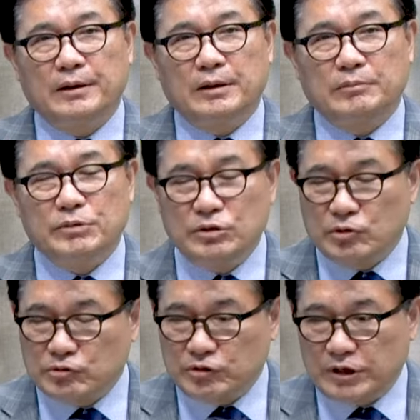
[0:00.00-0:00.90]

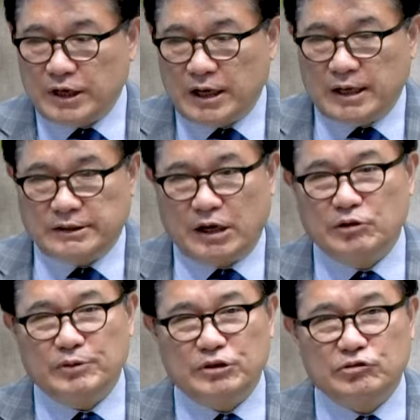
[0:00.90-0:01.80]
민족주의나
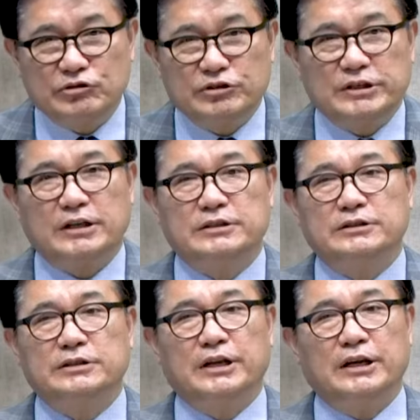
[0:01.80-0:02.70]

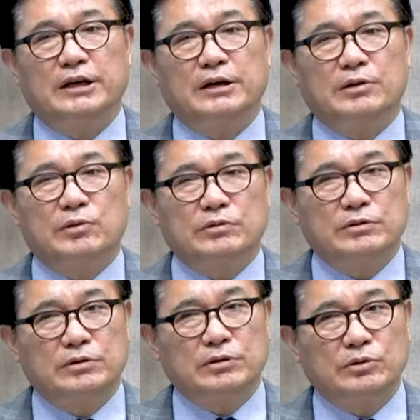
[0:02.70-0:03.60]
자유민주주의자들이
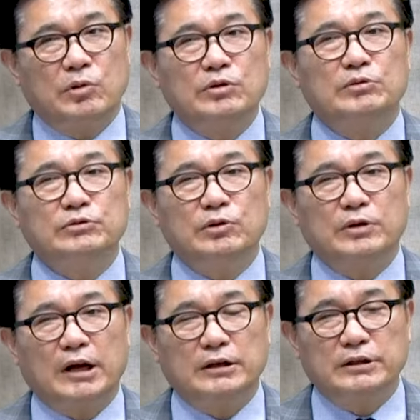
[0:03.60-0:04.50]
그
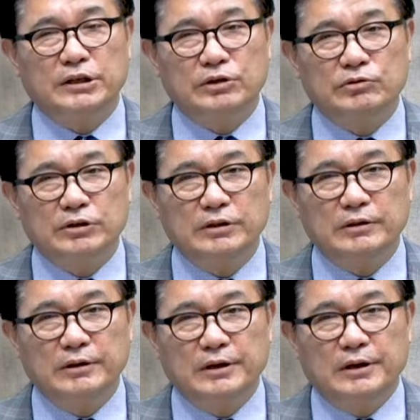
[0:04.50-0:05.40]
독립운동을 하는
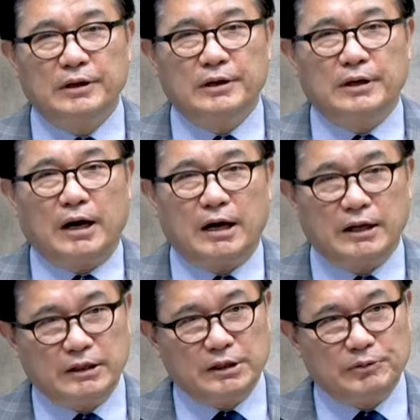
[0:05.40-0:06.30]
이유는
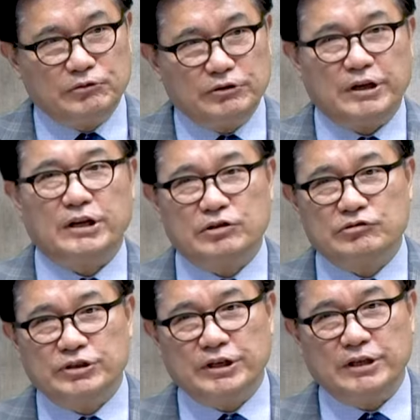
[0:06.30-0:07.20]
하나님이 우리에게
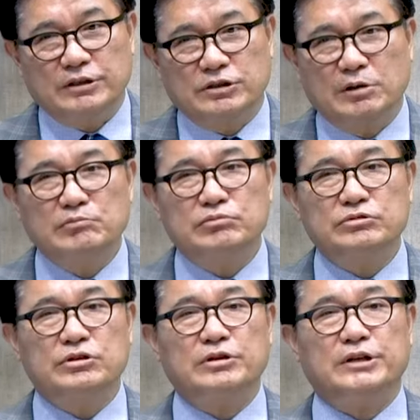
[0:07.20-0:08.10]
주신
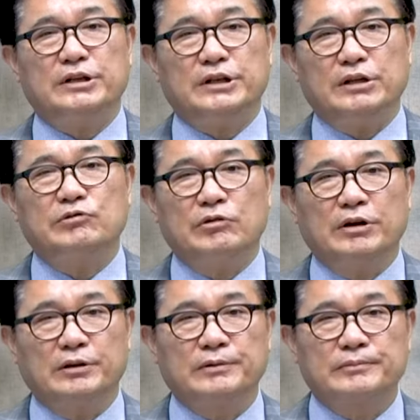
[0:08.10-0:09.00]
천부적인 인권,